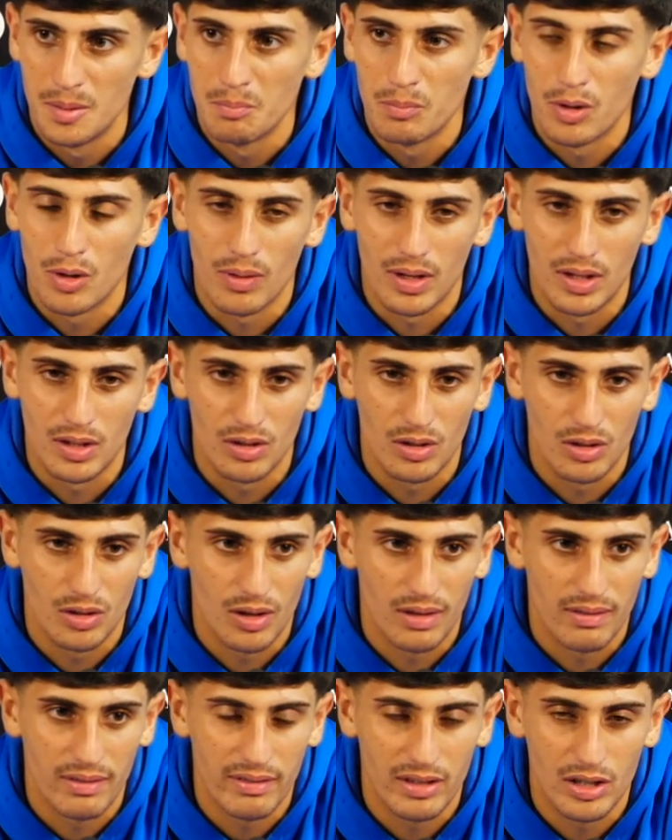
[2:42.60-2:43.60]
poi
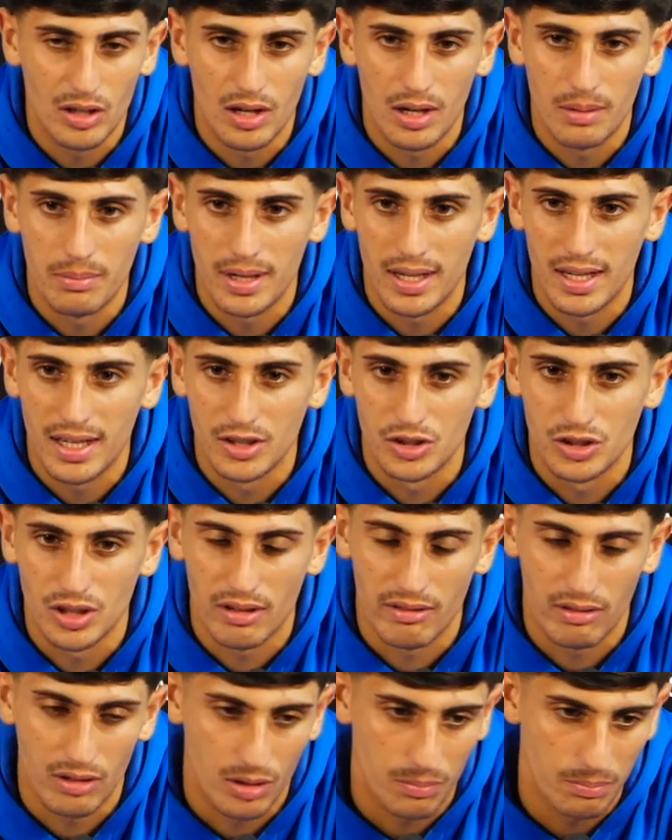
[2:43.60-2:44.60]
quando avevano la palla
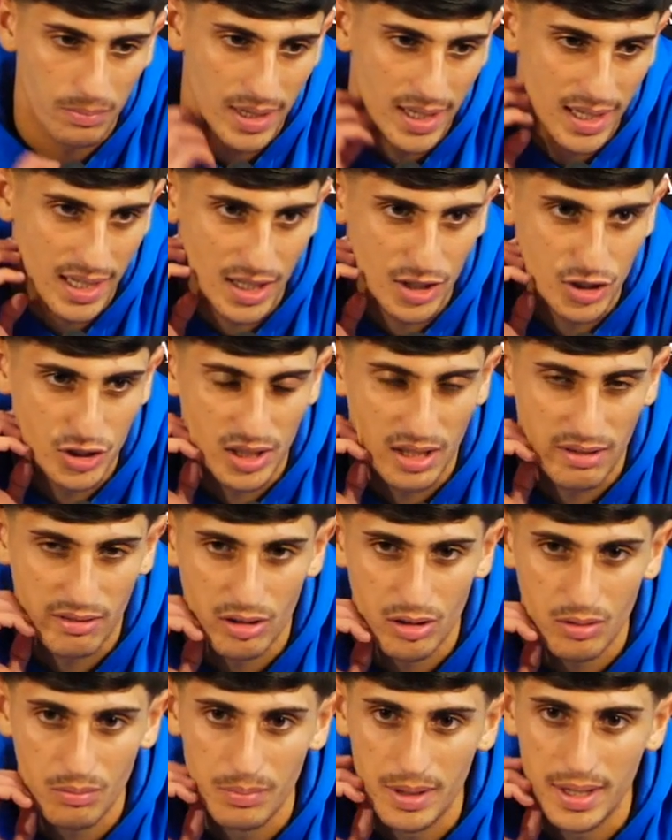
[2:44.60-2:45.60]
giocavano bene, la
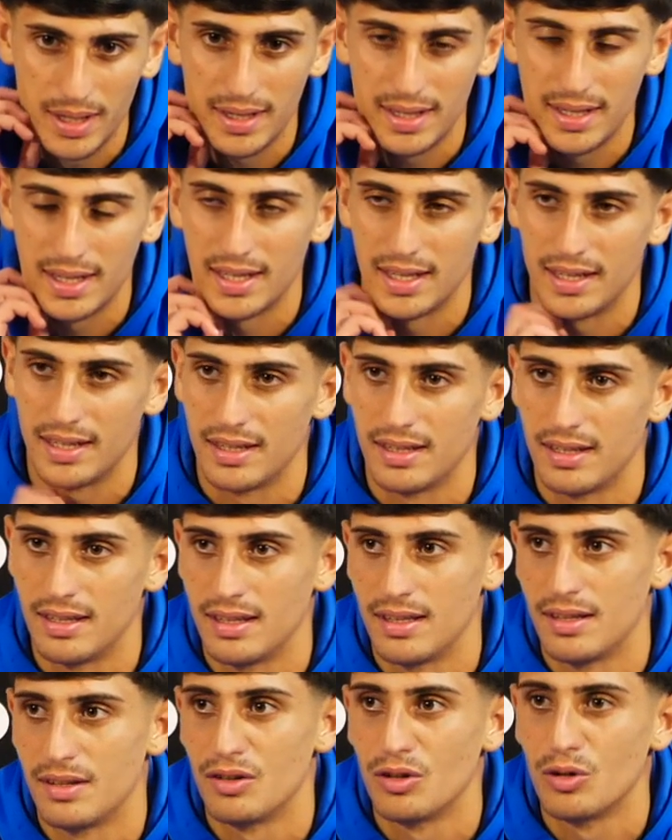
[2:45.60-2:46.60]
giravano
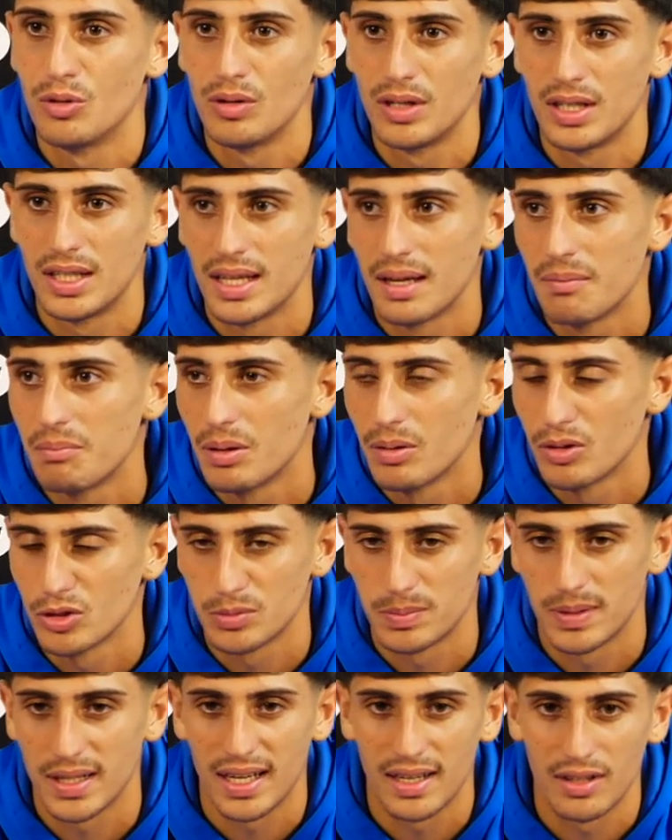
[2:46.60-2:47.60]
bene, e noi abbiamo
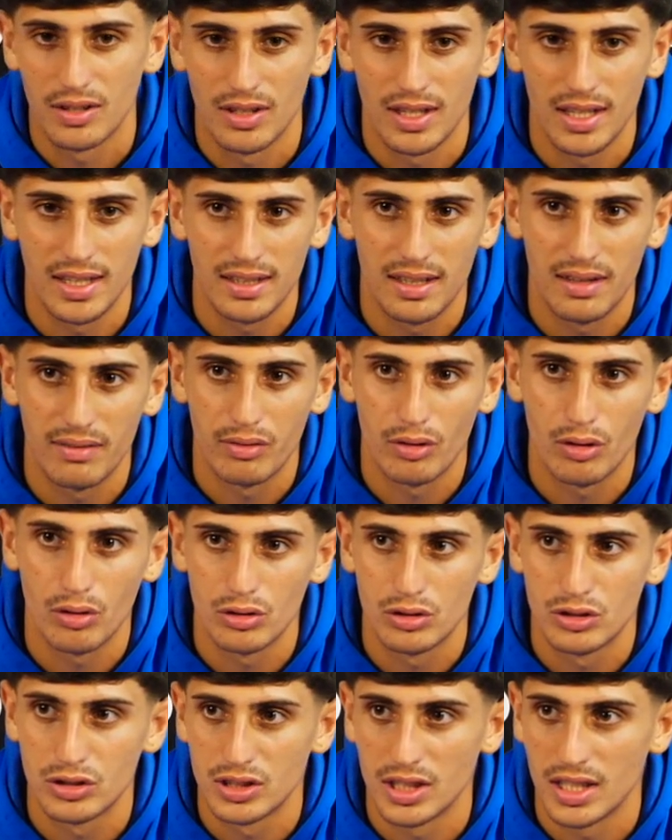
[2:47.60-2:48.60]
spiegato tante
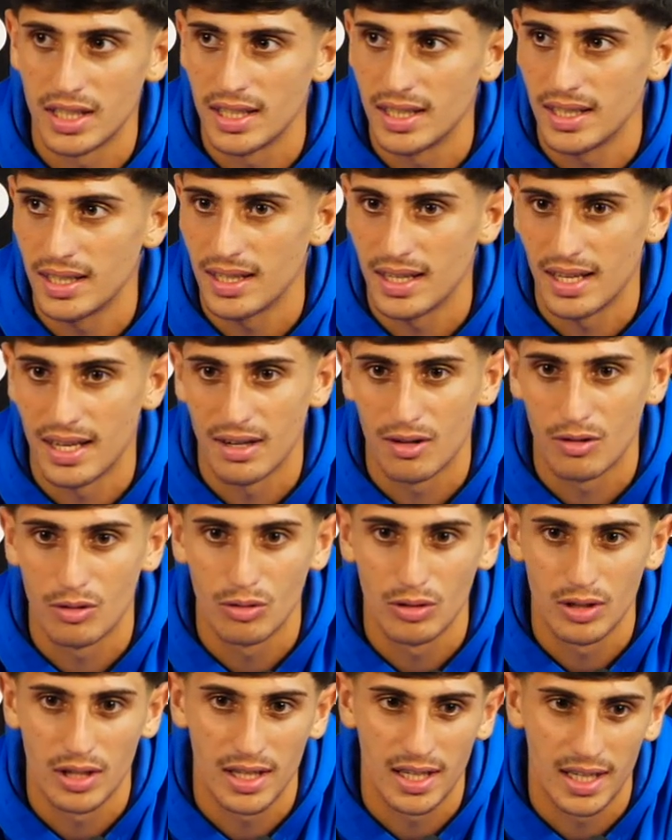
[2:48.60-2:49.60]
forze a
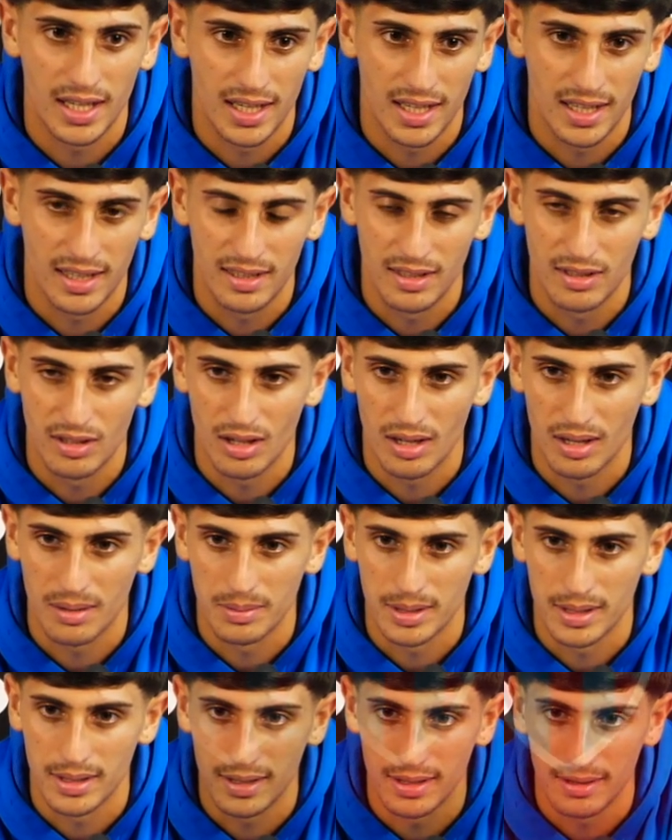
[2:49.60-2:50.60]
correre dietro la
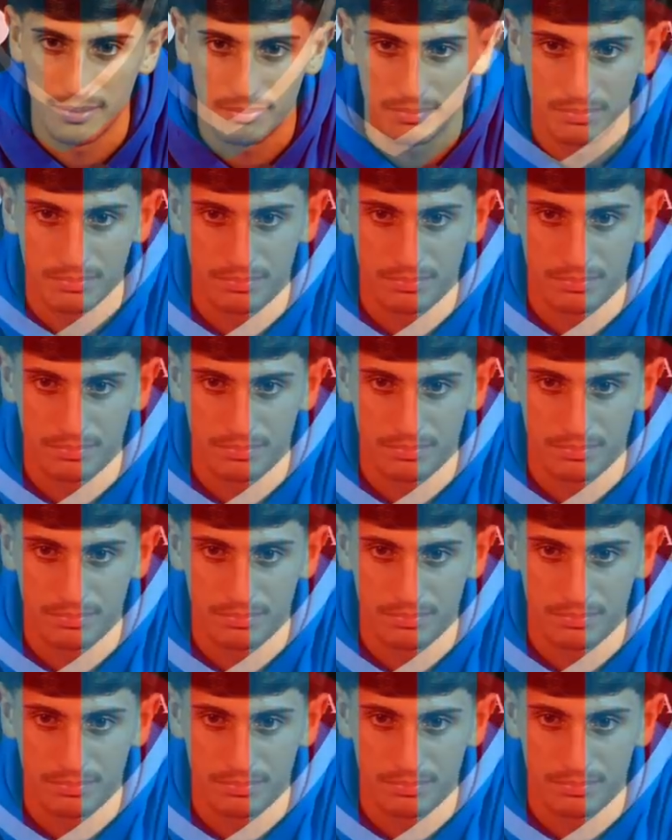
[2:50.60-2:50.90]
palla.